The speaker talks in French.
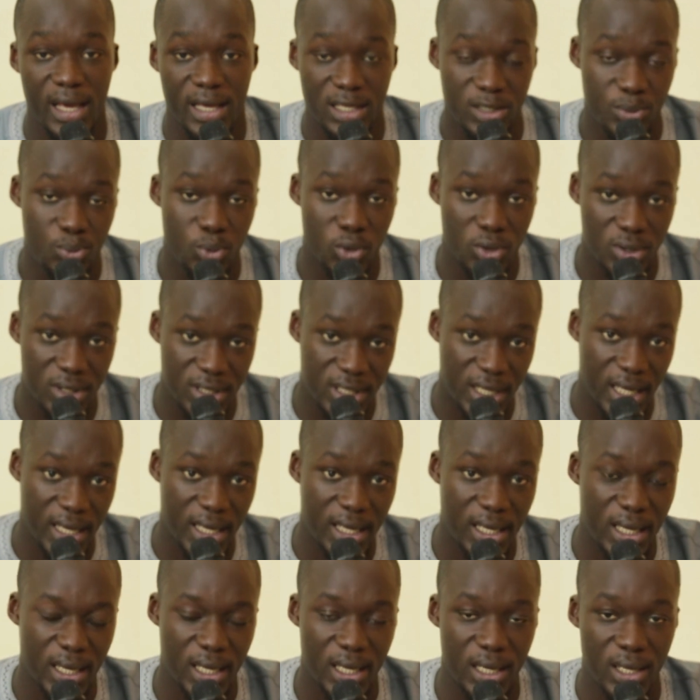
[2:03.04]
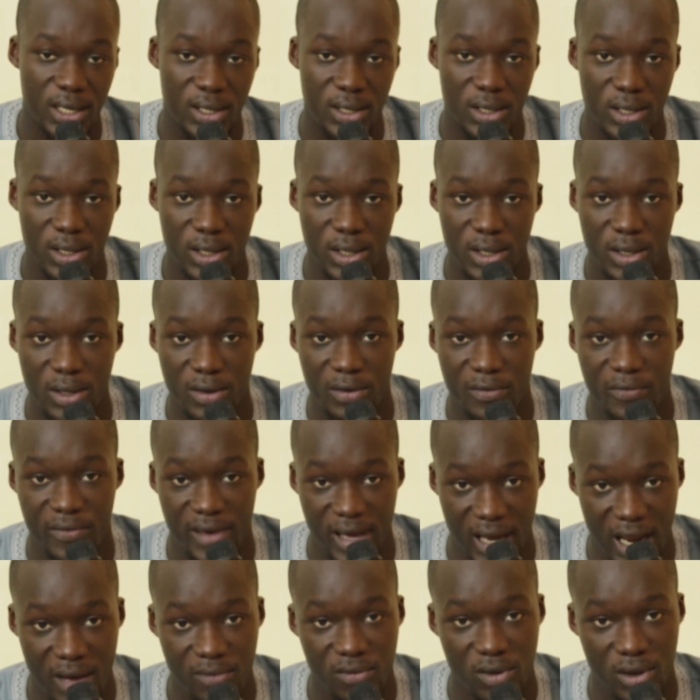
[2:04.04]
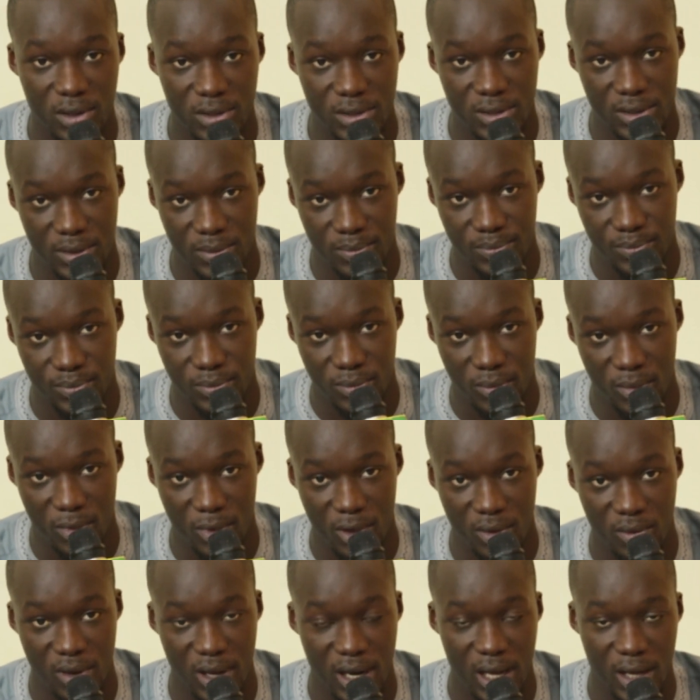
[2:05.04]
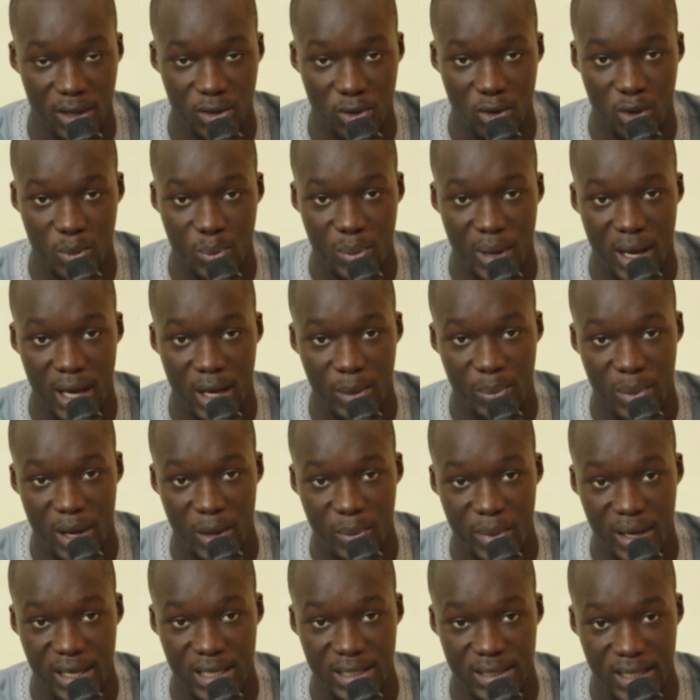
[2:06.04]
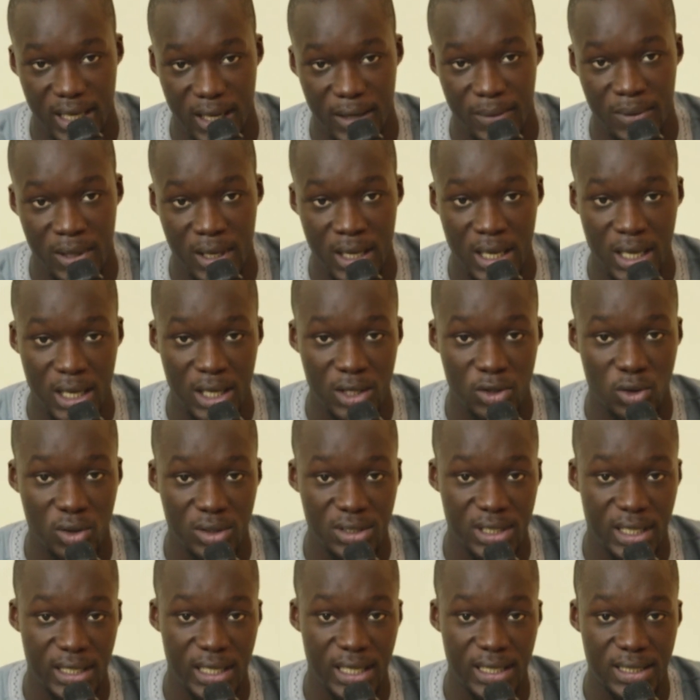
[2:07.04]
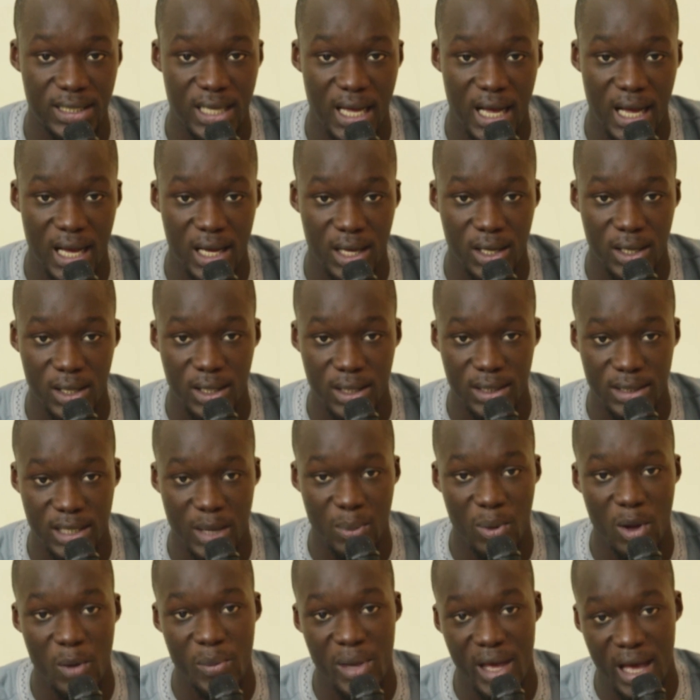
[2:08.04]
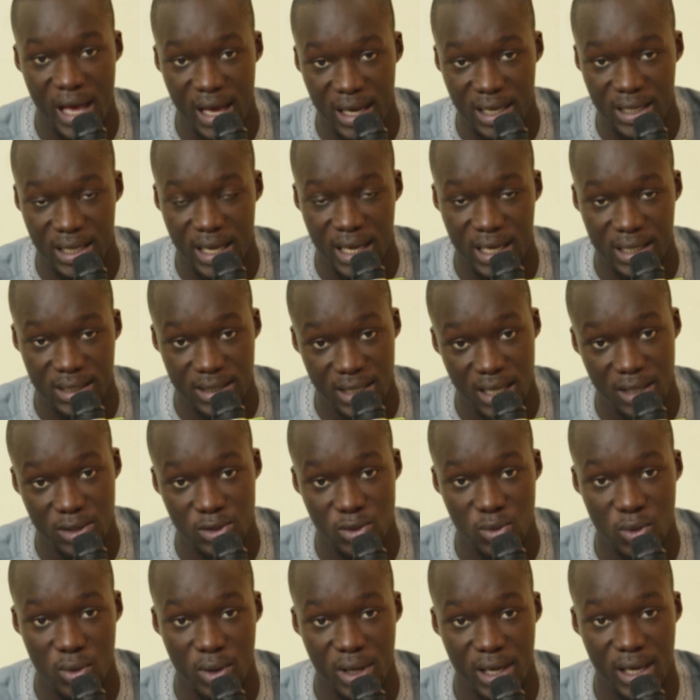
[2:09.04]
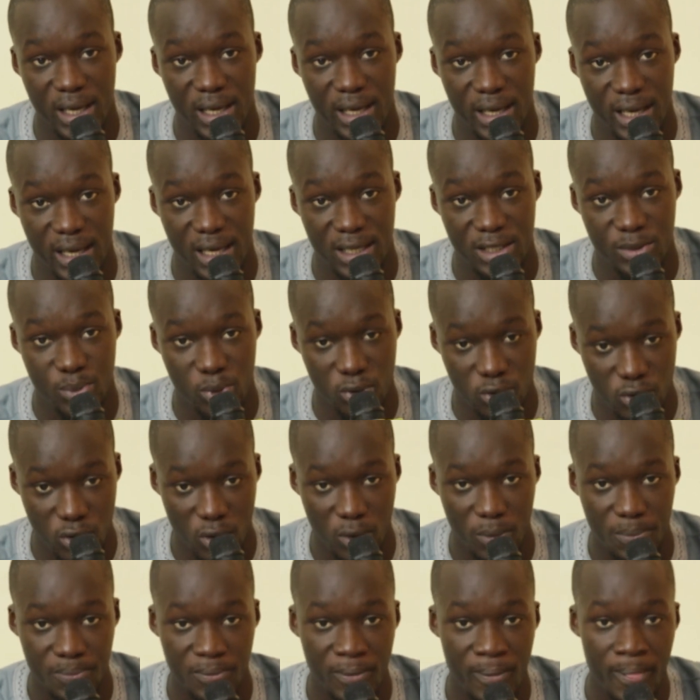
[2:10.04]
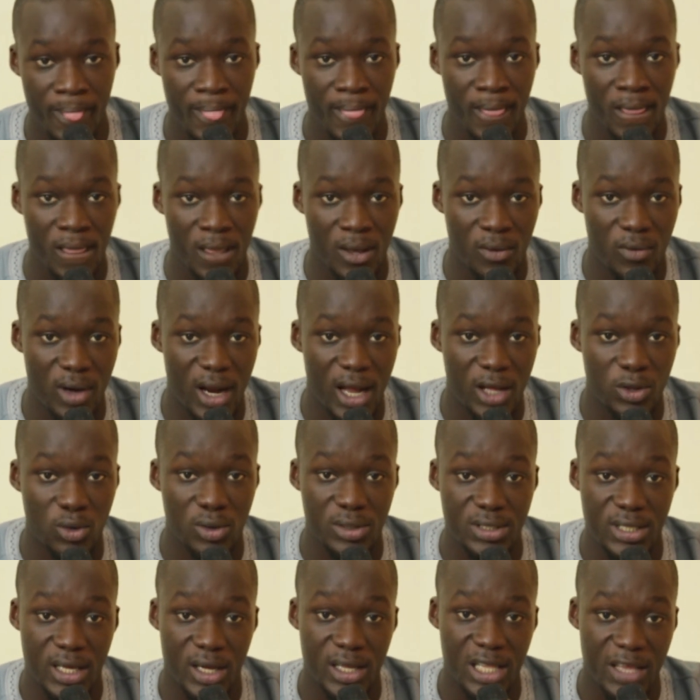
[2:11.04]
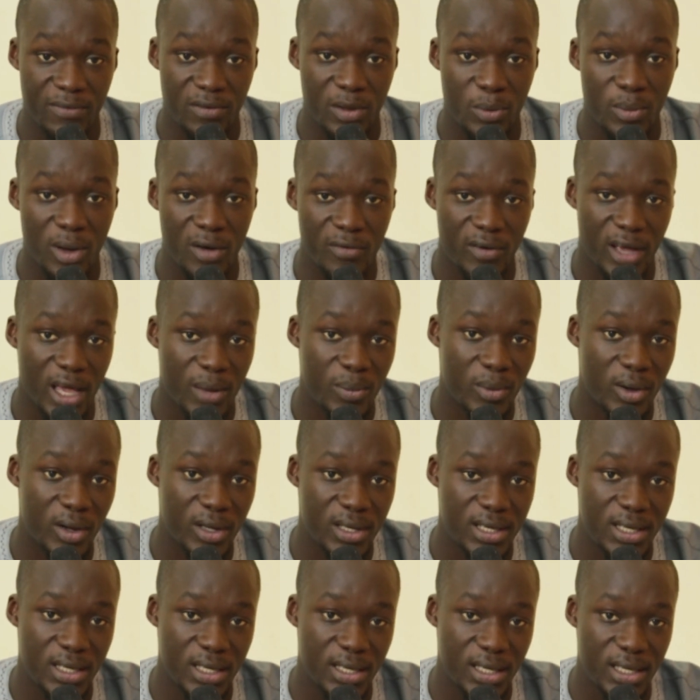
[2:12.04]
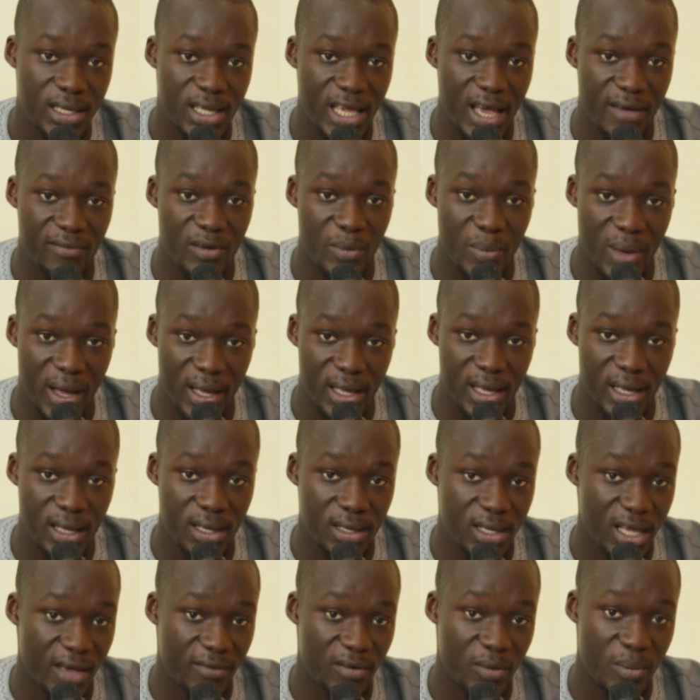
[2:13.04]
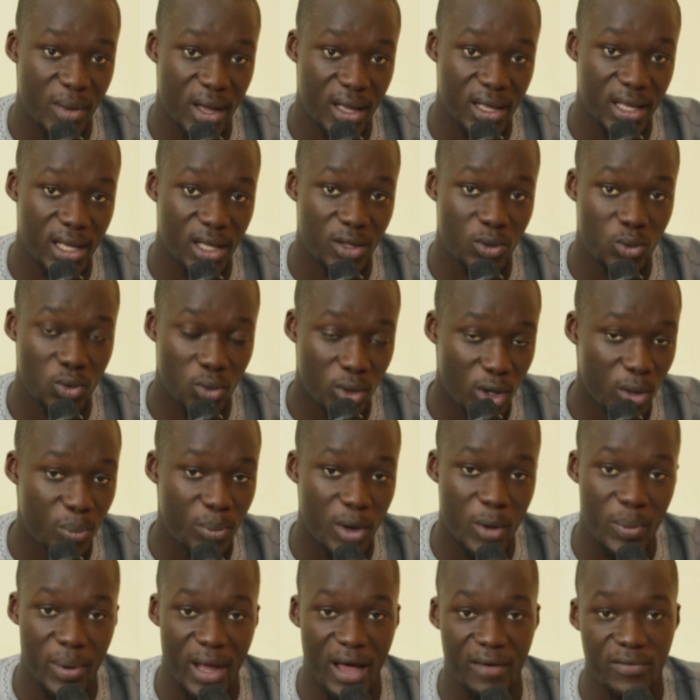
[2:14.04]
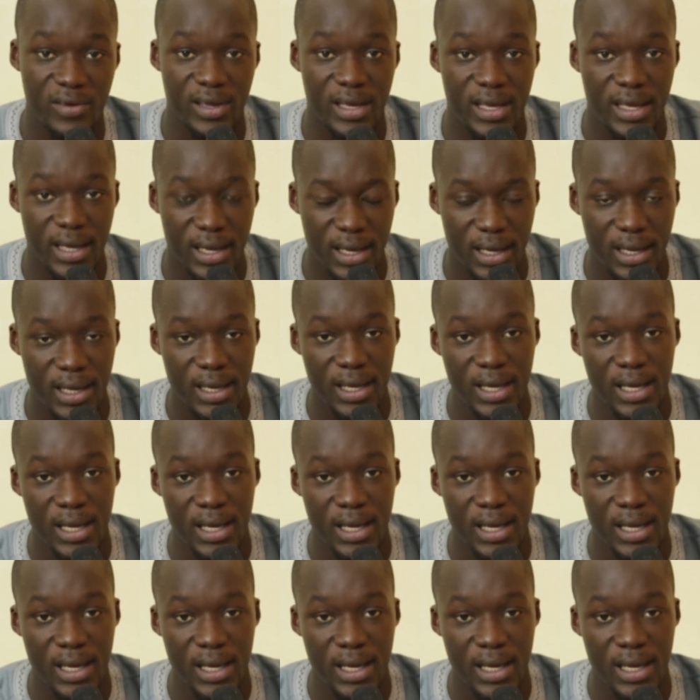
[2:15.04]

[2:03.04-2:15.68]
expulsé vers la France. Voilà, donc par, par Macky Sall. Donc c'était sa, euh, sa, première arrestation et, et expulsion. Voilà, donc c'est un événement vraiment qui, qui, avait marqué, qui avait marqué tout le peuple africain.